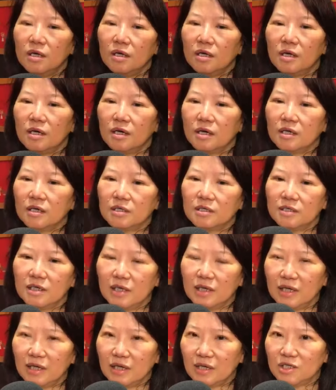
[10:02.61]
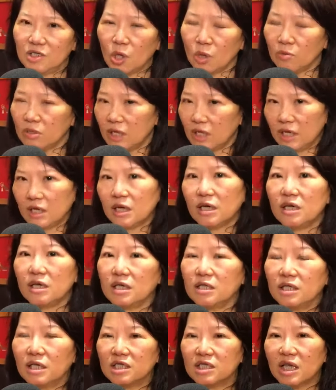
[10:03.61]
呃，你从你一个
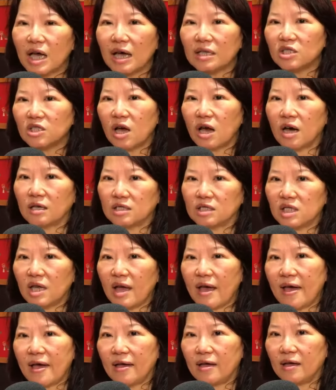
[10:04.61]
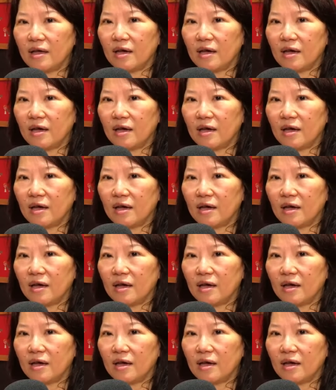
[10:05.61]
人的家常菜。